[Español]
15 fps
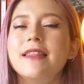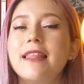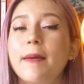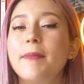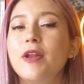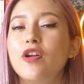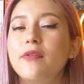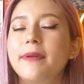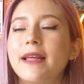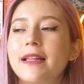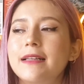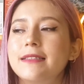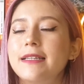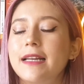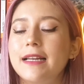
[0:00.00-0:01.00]
También olvidé
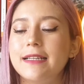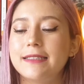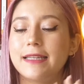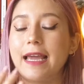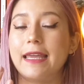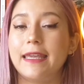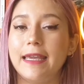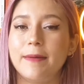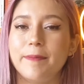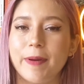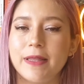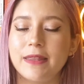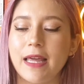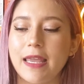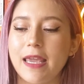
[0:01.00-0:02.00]
decirles que aquí en
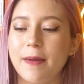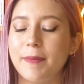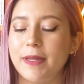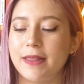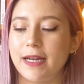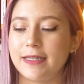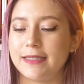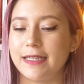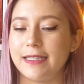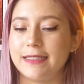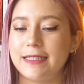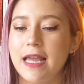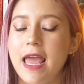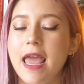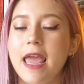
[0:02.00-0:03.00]
pantalla mientras
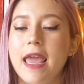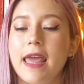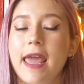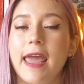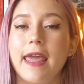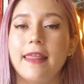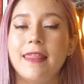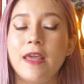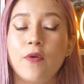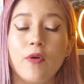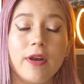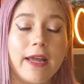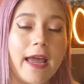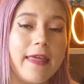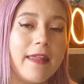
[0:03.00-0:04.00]
les eh, digo
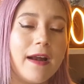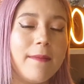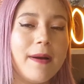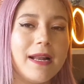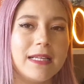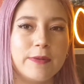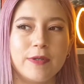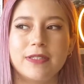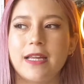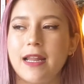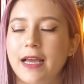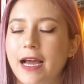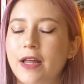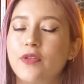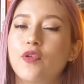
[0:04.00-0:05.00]
el K-drama les voy a estar
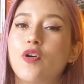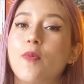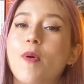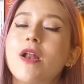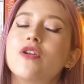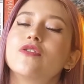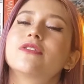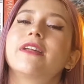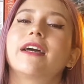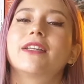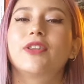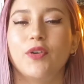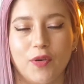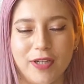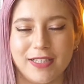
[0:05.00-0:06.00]
dejando como a los
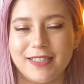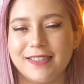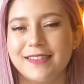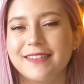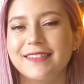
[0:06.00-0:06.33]
actores.